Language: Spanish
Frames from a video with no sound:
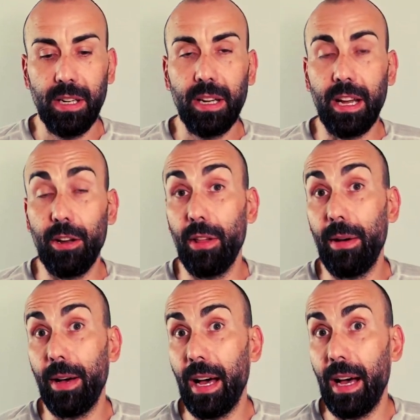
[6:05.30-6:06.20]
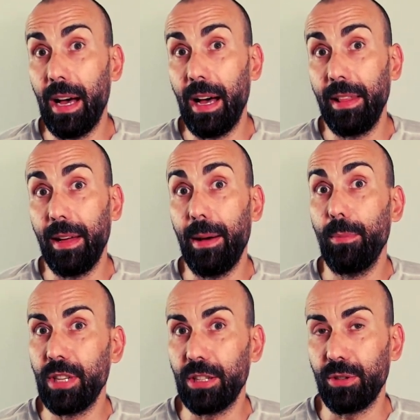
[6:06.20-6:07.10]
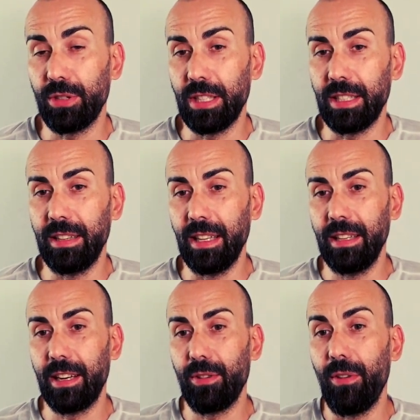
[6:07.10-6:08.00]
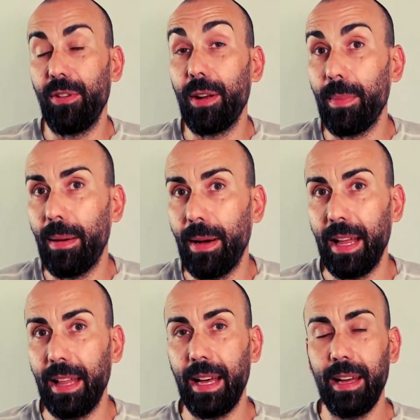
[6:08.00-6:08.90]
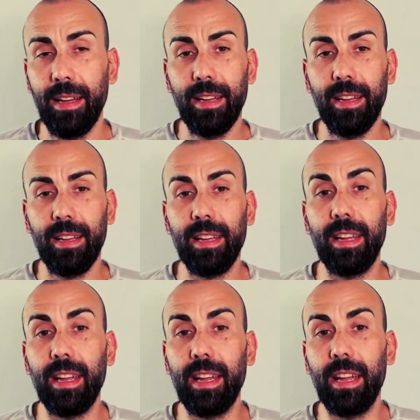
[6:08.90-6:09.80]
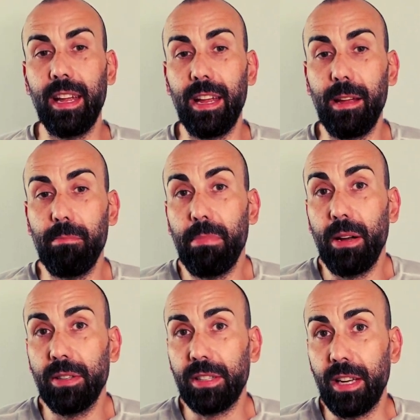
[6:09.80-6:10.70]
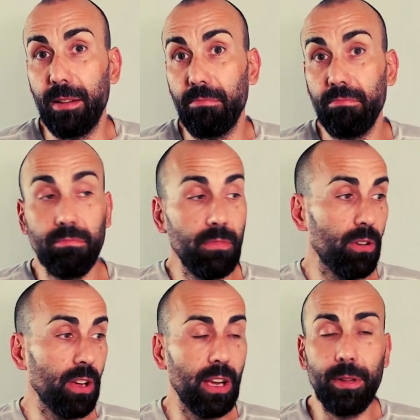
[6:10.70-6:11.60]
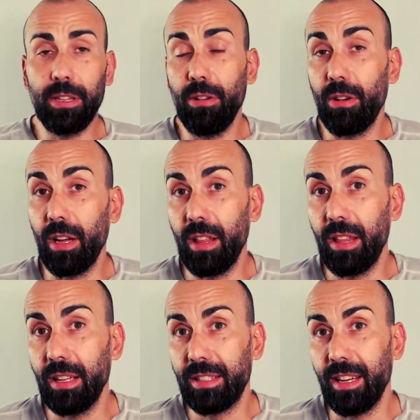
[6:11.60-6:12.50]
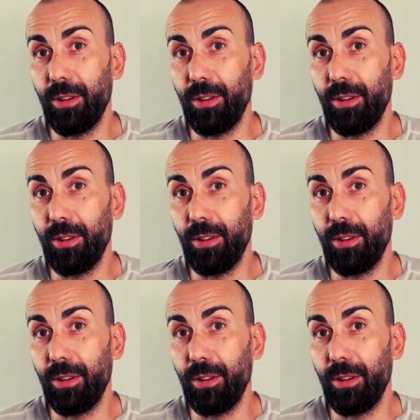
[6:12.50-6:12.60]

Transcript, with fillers: que no daba, daba muchas cosas a entender, no afirmaba nada. pero es que, mm, lógicamente, lo que dice es que